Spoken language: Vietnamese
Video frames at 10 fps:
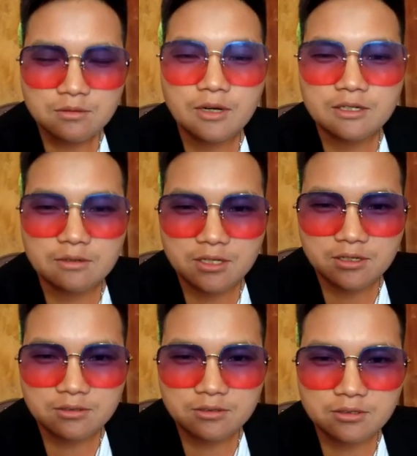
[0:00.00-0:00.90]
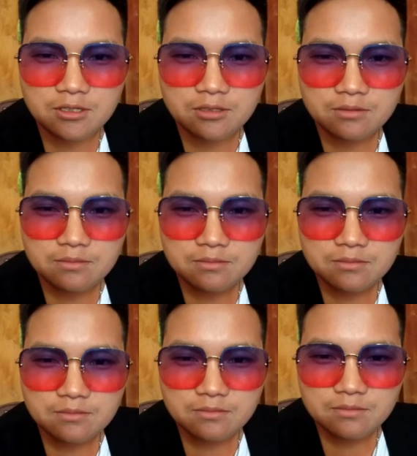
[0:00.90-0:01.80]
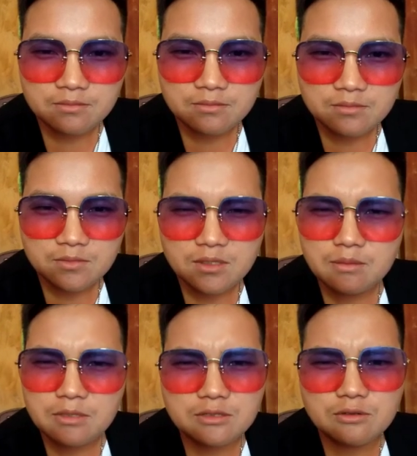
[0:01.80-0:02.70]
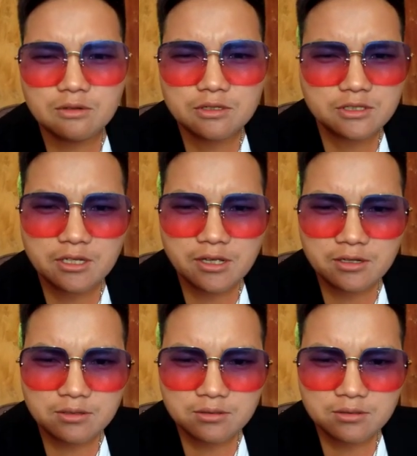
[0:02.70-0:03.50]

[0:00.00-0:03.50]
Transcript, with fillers: qua trong nè cứ tì nên mà chùa cha